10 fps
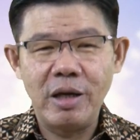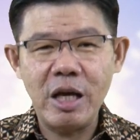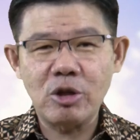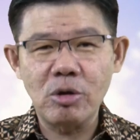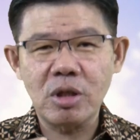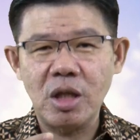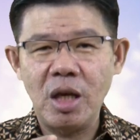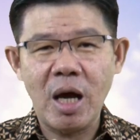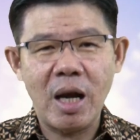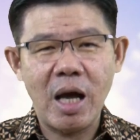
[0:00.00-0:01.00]
Yesus
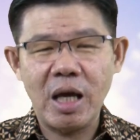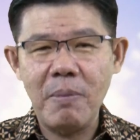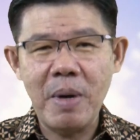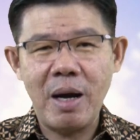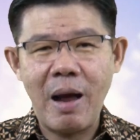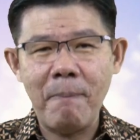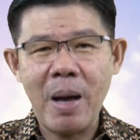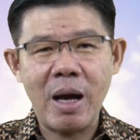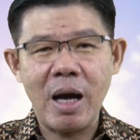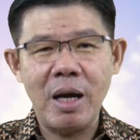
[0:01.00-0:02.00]
tidak lagi
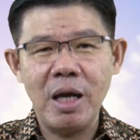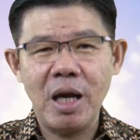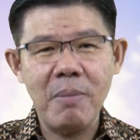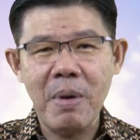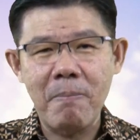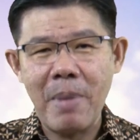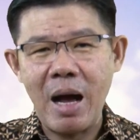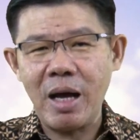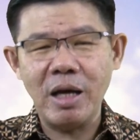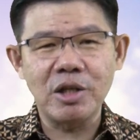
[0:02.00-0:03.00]
menampakkan diri
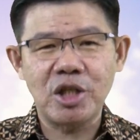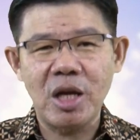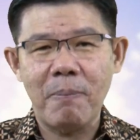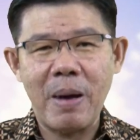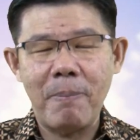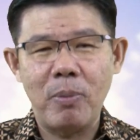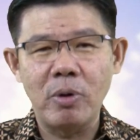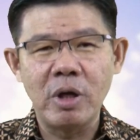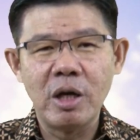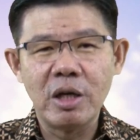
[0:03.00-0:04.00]
memanggil
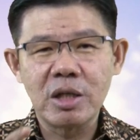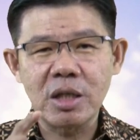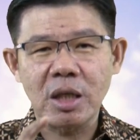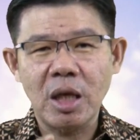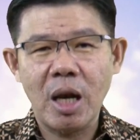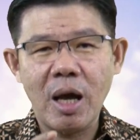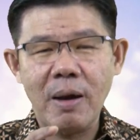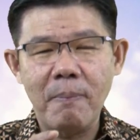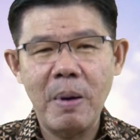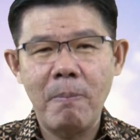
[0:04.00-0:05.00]
siapapun
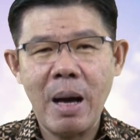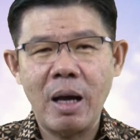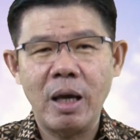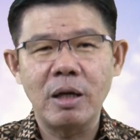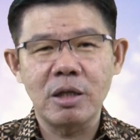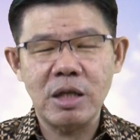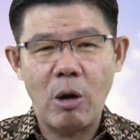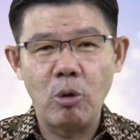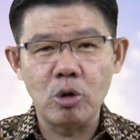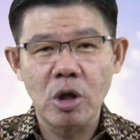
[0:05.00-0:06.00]
setelah memanggil
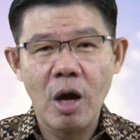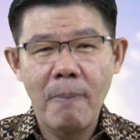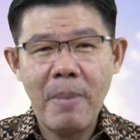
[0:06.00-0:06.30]
Saulus.